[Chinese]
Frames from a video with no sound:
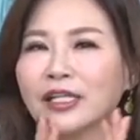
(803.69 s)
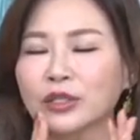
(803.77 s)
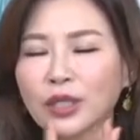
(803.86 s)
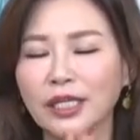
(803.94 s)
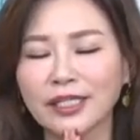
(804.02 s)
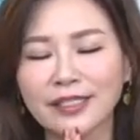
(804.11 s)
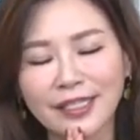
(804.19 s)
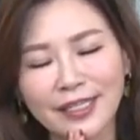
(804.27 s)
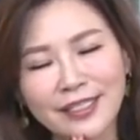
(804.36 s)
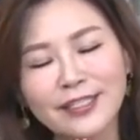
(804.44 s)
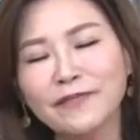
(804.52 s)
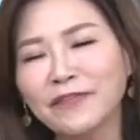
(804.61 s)
所以这
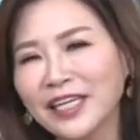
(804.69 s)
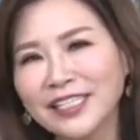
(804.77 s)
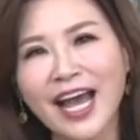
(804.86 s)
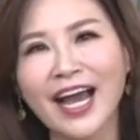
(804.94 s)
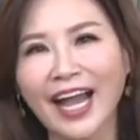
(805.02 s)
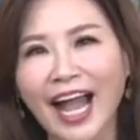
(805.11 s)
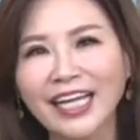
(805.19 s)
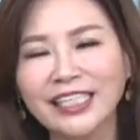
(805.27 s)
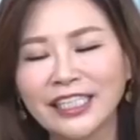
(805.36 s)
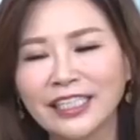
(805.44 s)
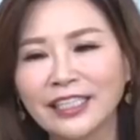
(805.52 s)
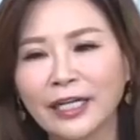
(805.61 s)
个是非常开
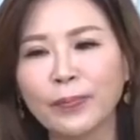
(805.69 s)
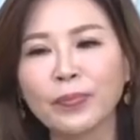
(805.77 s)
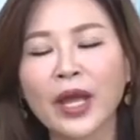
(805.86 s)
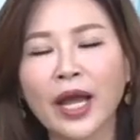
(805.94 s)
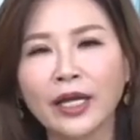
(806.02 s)
心的。